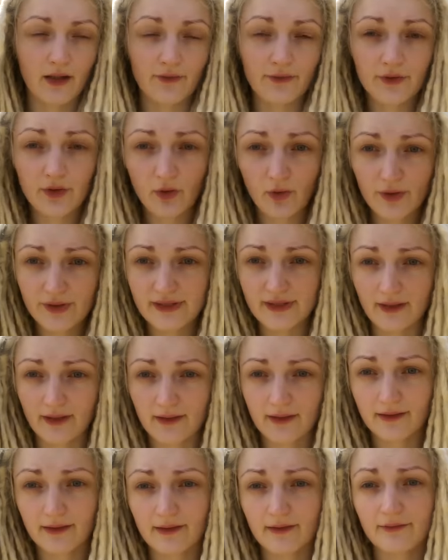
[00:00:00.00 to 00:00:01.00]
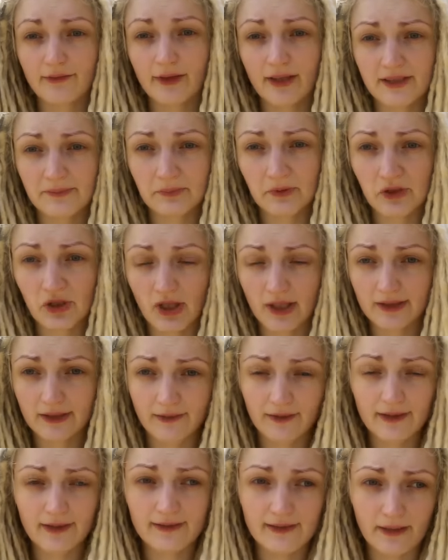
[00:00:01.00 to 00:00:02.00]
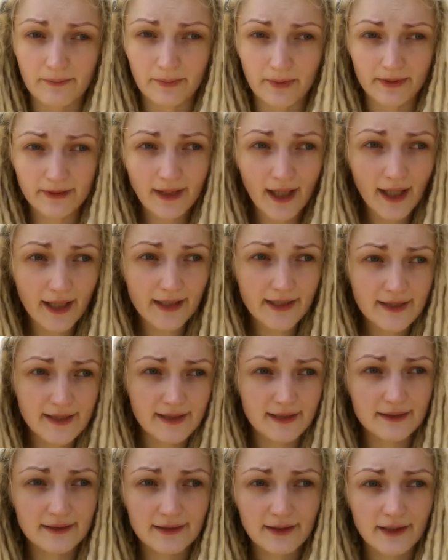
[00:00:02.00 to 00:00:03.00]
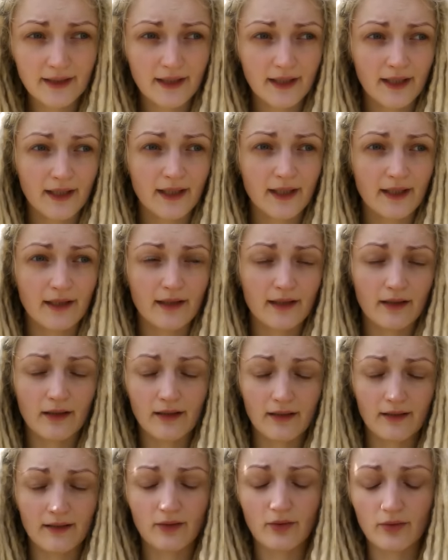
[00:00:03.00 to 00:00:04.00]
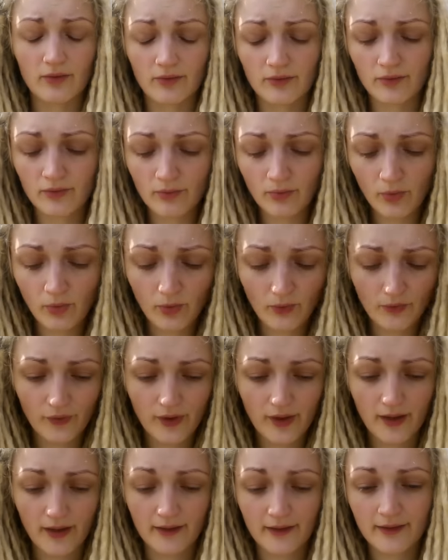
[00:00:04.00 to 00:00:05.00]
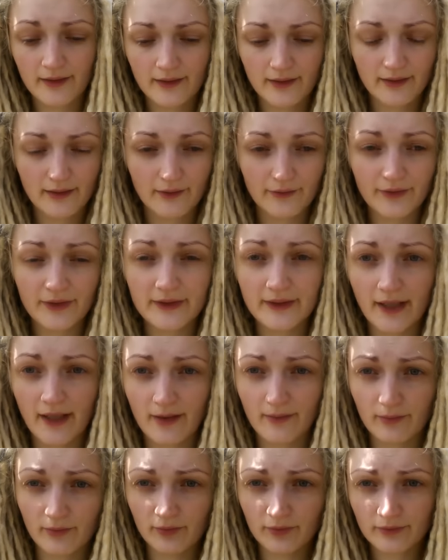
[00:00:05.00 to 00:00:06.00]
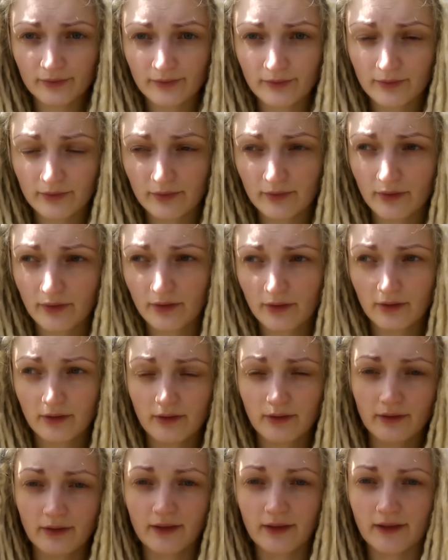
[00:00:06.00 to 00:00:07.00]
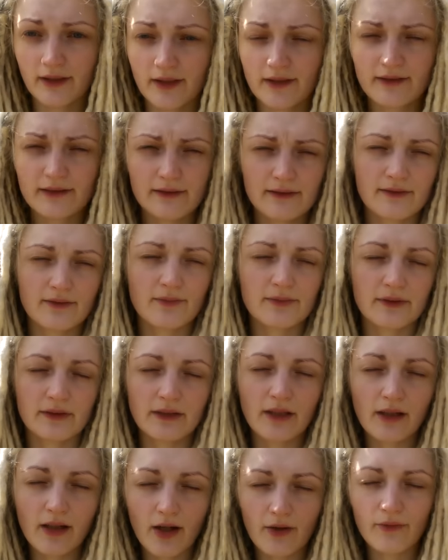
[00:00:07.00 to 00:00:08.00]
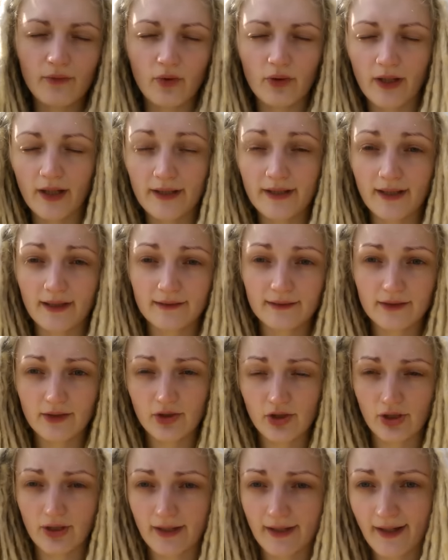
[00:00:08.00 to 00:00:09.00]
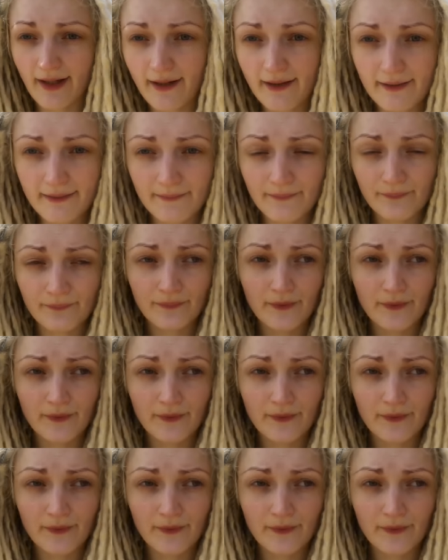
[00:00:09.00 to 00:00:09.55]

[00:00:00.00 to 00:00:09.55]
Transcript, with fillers: внесок вы распечатываете, заполняете, а, умова вынайму, э, это, собственно, договор аренды жилья,